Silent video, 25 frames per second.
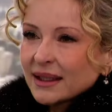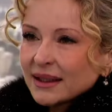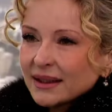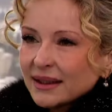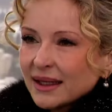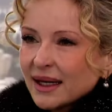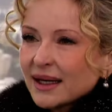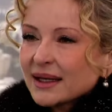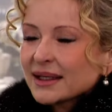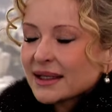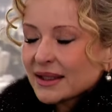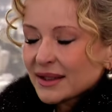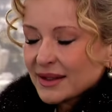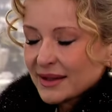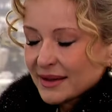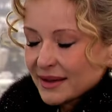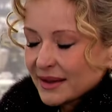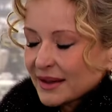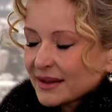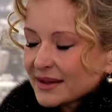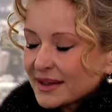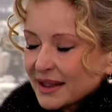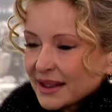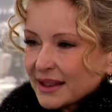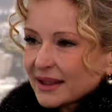Ja, das
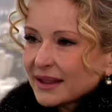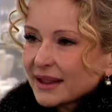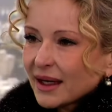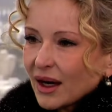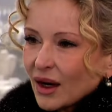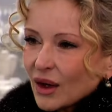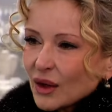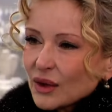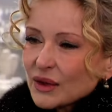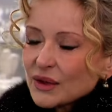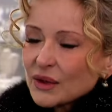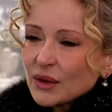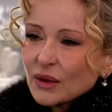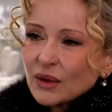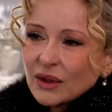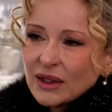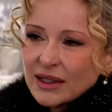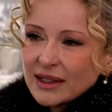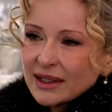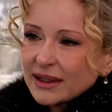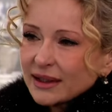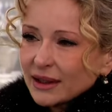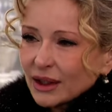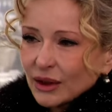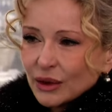sehe ich auch so. Das
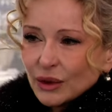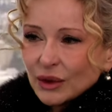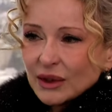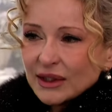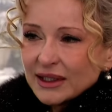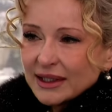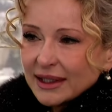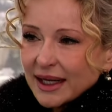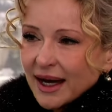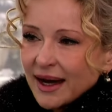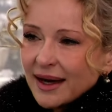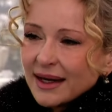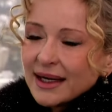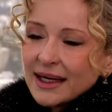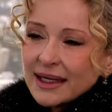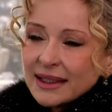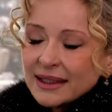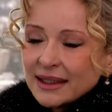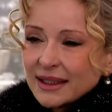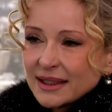liegt natürlich daran,